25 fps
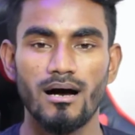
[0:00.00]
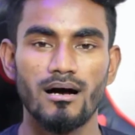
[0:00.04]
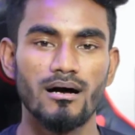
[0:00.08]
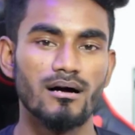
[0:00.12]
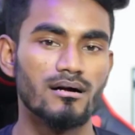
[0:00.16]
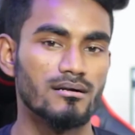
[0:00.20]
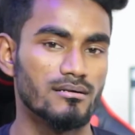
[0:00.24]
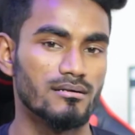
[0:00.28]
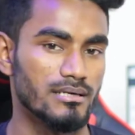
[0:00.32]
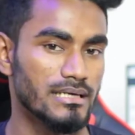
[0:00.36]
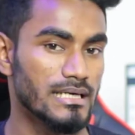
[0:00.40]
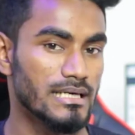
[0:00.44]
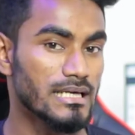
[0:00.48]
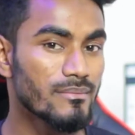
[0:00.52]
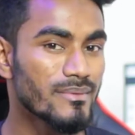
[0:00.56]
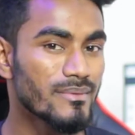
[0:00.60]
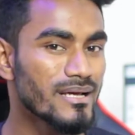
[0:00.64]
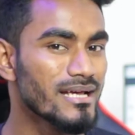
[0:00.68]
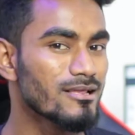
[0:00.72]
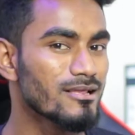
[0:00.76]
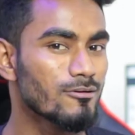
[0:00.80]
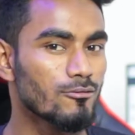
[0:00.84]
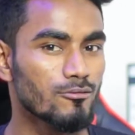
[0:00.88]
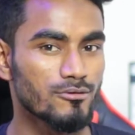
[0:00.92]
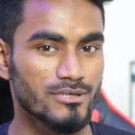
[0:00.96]
আর
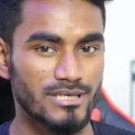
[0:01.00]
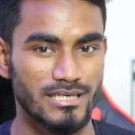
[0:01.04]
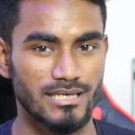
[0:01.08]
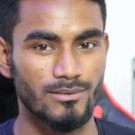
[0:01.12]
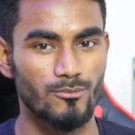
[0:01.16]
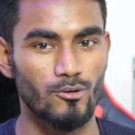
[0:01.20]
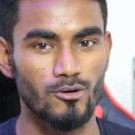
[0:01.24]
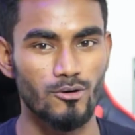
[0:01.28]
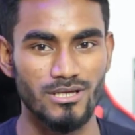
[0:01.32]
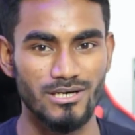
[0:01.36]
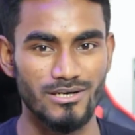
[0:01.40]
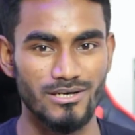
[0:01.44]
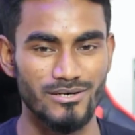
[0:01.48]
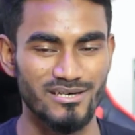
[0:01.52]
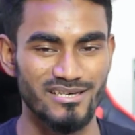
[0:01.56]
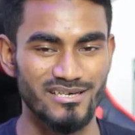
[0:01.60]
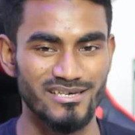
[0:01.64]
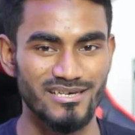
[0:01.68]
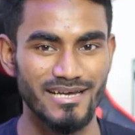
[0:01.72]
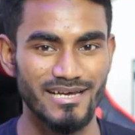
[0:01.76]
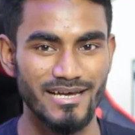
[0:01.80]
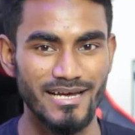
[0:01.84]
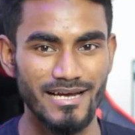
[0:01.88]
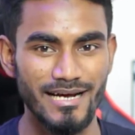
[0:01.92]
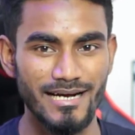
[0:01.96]
ইমেল কোনটাকে বলা হয়
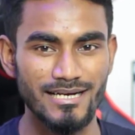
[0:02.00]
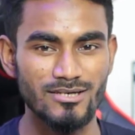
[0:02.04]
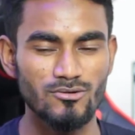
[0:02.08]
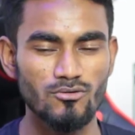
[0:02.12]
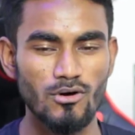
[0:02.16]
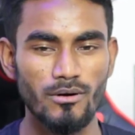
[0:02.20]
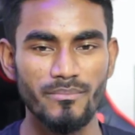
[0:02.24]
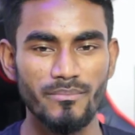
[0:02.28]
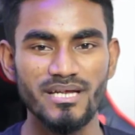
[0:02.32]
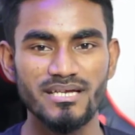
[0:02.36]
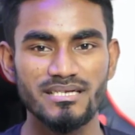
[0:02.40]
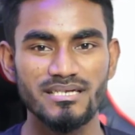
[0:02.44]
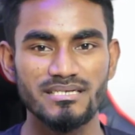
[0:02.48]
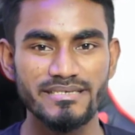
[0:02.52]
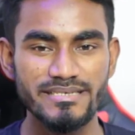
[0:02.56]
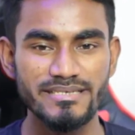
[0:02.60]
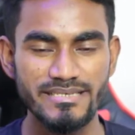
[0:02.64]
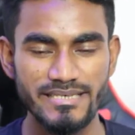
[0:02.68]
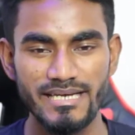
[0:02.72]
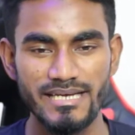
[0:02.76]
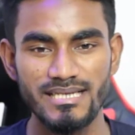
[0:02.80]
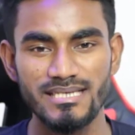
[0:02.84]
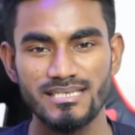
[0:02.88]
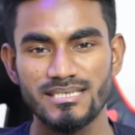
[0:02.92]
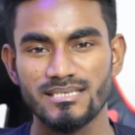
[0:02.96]
একটু আমি
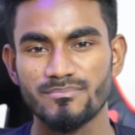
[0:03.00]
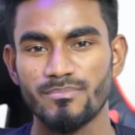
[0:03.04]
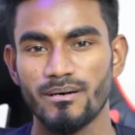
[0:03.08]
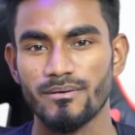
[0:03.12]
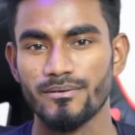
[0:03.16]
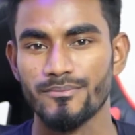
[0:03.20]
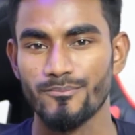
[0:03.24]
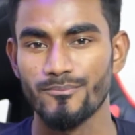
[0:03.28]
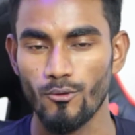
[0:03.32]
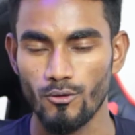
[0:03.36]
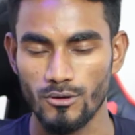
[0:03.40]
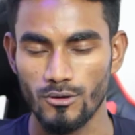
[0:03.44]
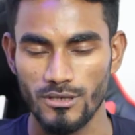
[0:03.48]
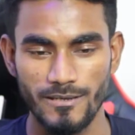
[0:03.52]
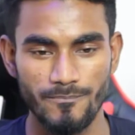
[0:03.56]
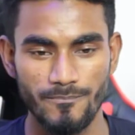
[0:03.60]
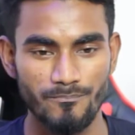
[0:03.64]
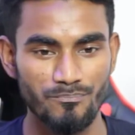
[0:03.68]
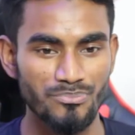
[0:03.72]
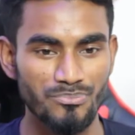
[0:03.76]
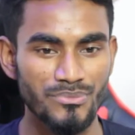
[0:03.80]
ডিটেলসভাবে বলি